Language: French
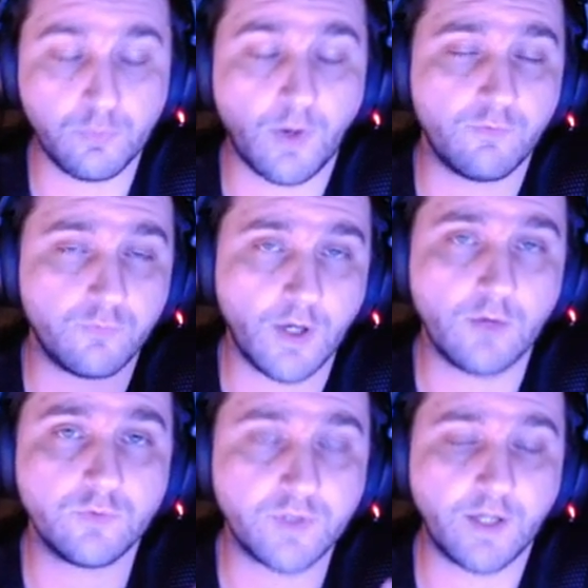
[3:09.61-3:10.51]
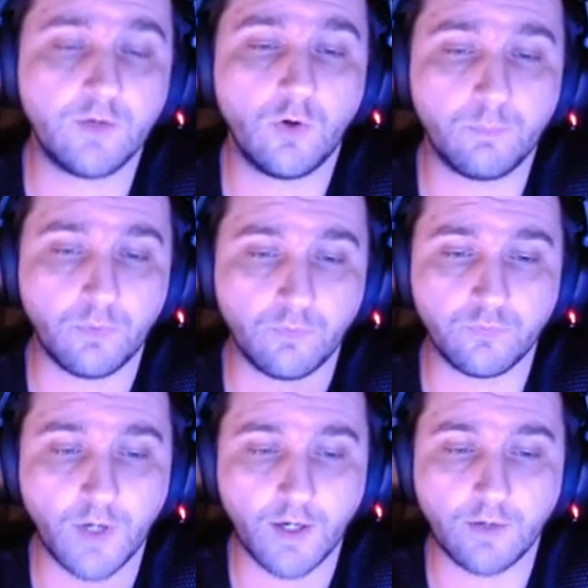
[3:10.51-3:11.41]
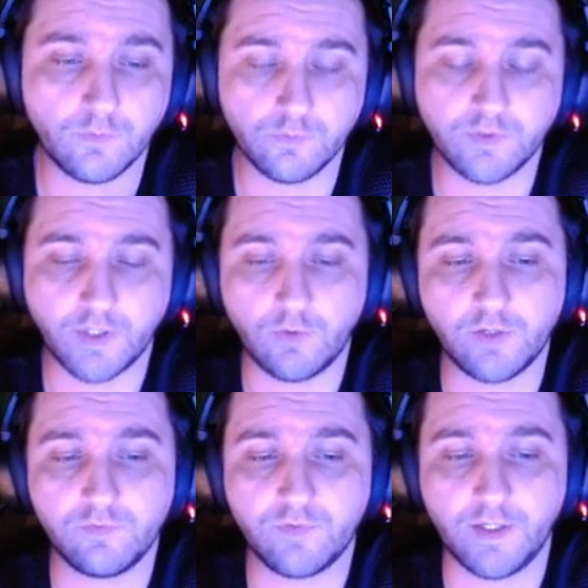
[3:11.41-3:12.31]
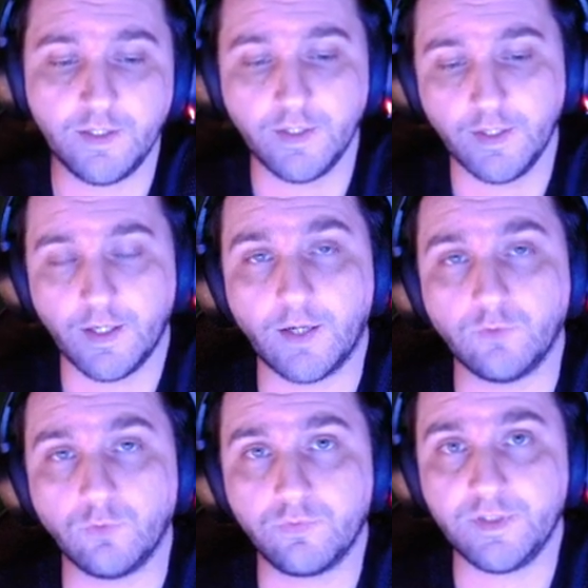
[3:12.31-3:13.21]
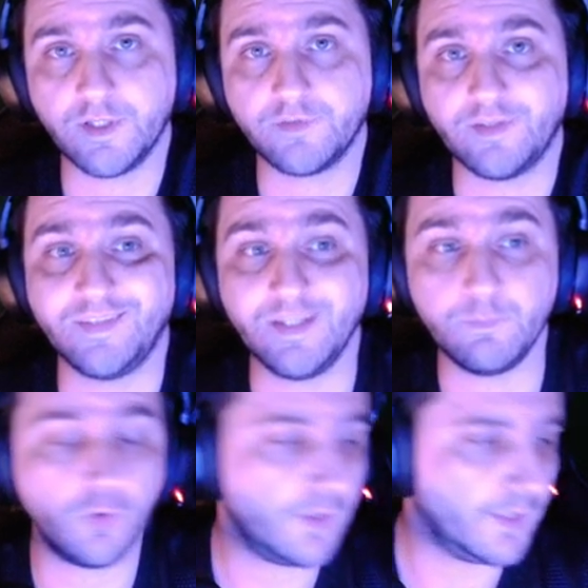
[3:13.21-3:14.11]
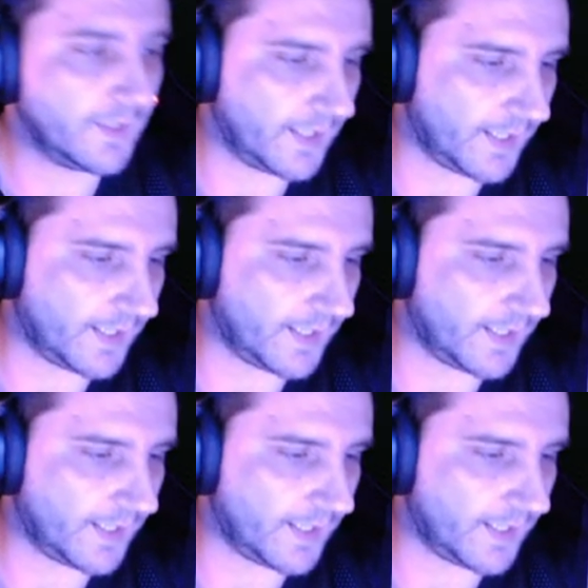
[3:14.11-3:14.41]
Pour avoir le trailer, pour voir le trailer, il fallait donc finir cette démo